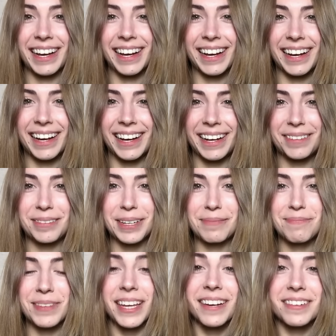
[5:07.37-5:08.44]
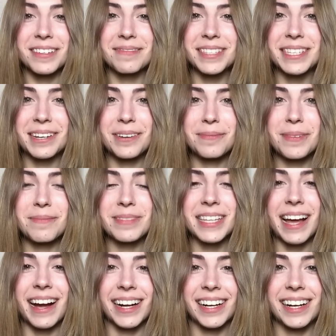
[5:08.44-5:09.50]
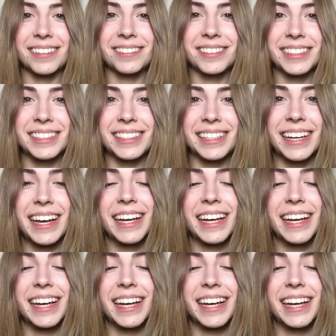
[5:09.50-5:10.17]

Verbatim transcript: a, moim pierwszym syropem z agawy.